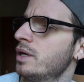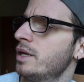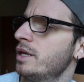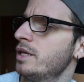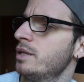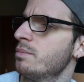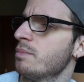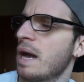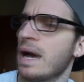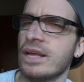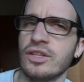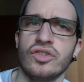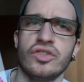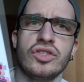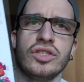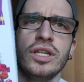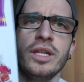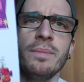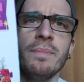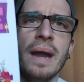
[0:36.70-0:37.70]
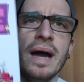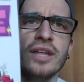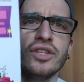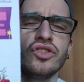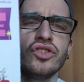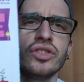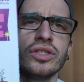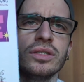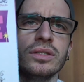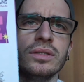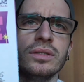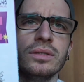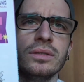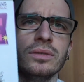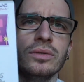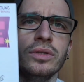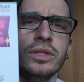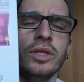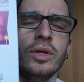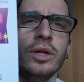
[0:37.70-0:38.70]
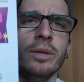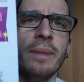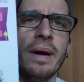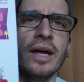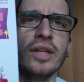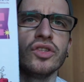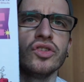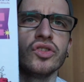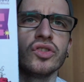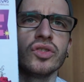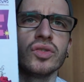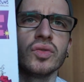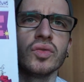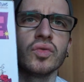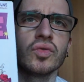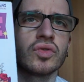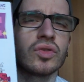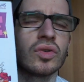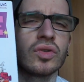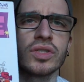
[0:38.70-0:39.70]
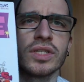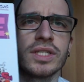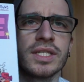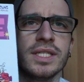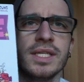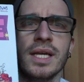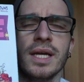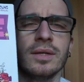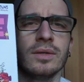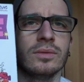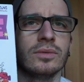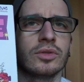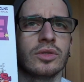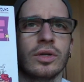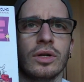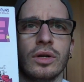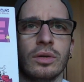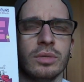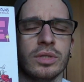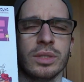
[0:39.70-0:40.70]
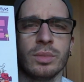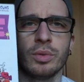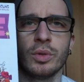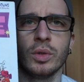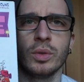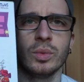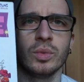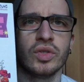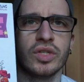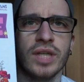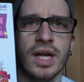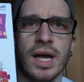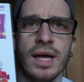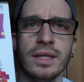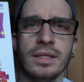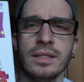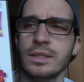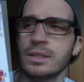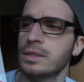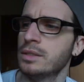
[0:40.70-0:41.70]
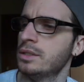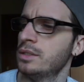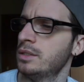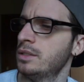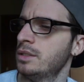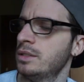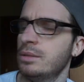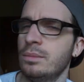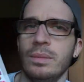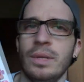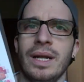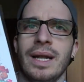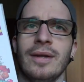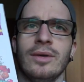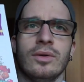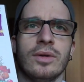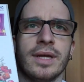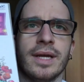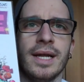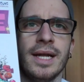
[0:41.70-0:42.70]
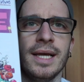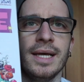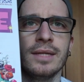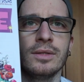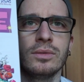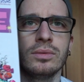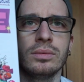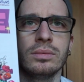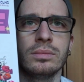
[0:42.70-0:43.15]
image l'image oddio l'image non so cosa sia non so come si pronuncia me l'hanno regalato